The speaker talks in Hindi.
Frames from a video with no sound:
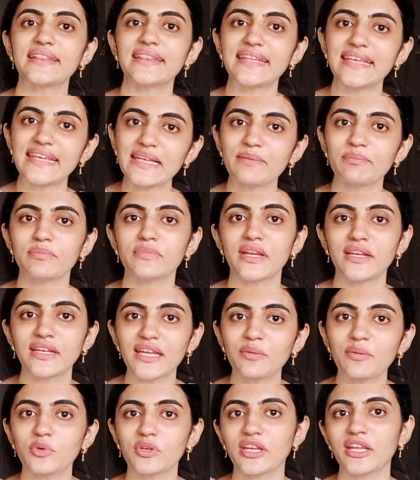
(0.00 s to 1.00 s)
तीन नन्हे
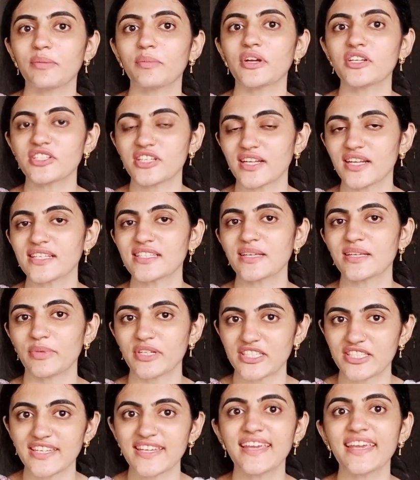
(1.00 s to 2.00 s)
मुन्ने माशाला से बच्चे